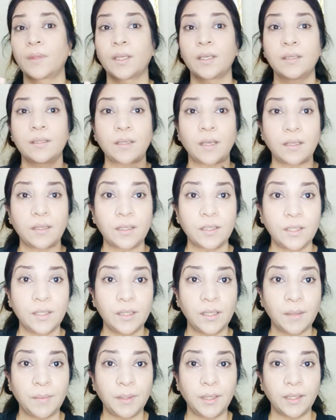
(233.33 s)
साथ साथ
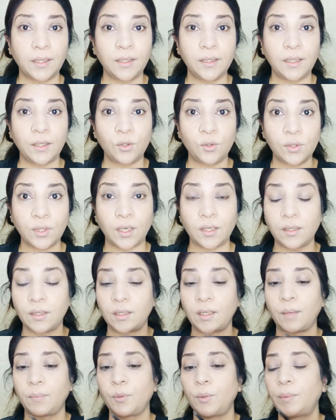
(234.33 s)
शीशे में देखती जाती हूँ साथ
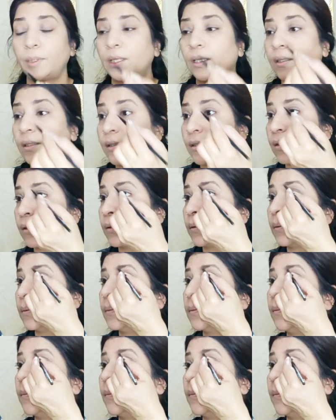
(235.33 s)
साथ आपको बताती जाती हूँ